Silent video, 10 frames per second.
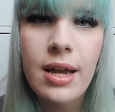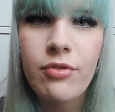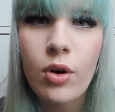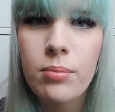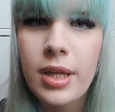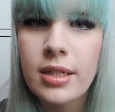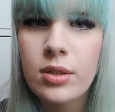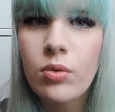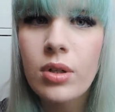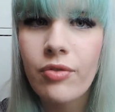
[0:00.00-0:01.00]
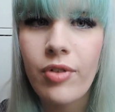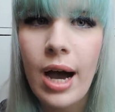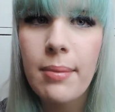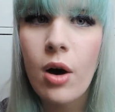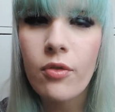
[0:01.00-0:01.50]
einfach um da die dunkle
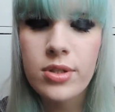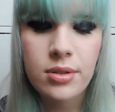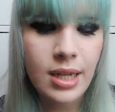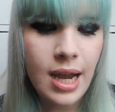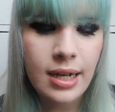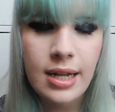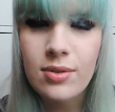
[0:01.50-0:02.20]
Farbe aufzutragen.